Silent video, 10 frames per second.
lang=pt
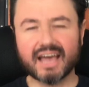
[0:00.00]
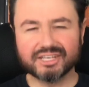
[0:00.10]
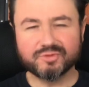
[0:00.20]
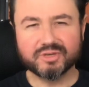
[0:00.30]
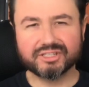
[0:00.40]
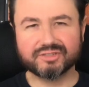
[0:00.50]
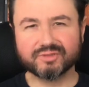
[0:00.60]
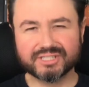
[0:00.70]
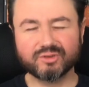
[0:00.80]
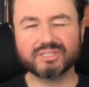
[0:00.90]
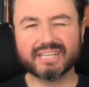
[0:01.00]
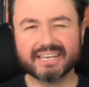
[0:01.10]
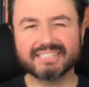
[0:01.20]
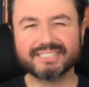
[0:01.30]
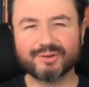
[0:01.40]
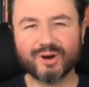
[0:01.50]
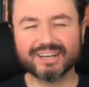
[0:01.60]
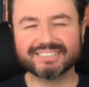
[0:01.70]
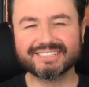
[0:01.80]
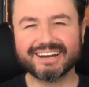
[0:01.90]
Admite, você gostaria de ser um
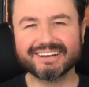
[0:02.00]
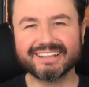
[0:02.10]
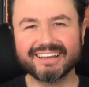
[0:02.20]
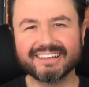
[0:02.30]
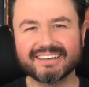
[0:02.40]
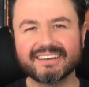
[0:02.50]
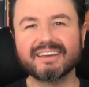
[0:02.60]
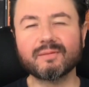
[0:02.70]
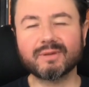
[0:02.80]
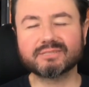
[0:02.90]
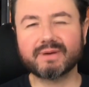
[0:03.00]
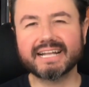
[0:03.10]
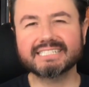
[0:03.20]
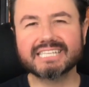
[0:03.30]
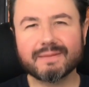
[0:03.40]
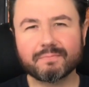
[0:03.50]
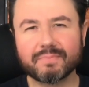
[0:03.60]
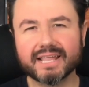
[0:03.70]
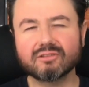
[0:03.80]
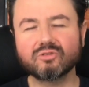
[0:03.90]
rockstar, né? Mas parece que em
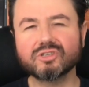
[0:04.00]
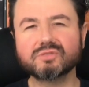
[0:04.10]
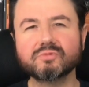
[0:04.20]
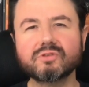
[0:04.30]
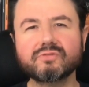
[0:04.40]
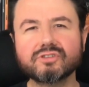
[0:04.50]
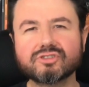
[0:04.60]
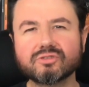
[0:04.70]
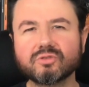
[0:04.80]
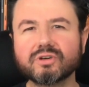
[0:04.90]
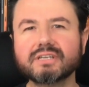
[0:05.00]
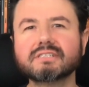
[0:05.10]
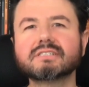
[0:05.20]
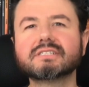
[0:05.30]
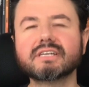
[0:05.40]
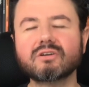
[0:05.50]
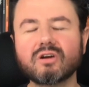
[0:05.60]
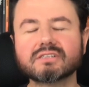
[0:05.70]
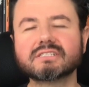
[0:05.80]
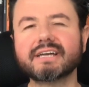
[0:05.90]
pleno 2022 ser
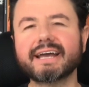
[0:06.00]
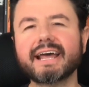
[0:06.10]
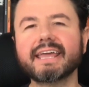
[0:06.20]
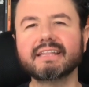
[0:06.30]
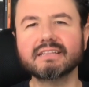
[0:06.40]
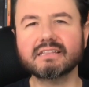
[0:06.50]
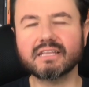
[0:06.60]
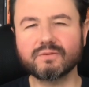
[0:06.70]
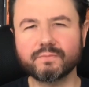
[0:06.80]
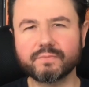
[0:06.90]
rockstar ainda tem um